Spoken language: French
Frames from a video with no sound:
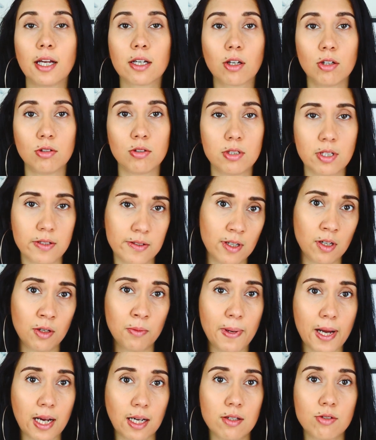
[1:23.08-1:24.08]
d'accueil de
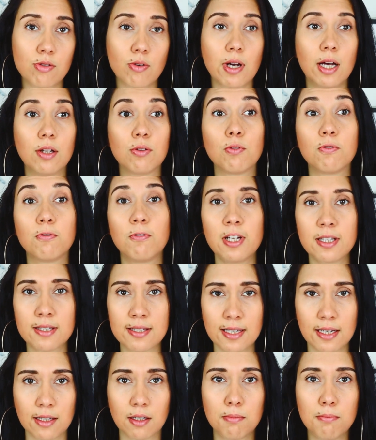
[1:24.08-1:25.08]
Disneyland Paris sera de
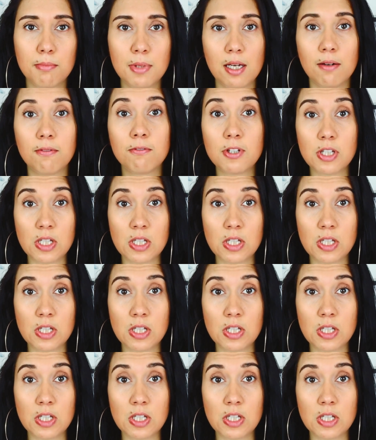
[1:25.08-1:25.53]
25 000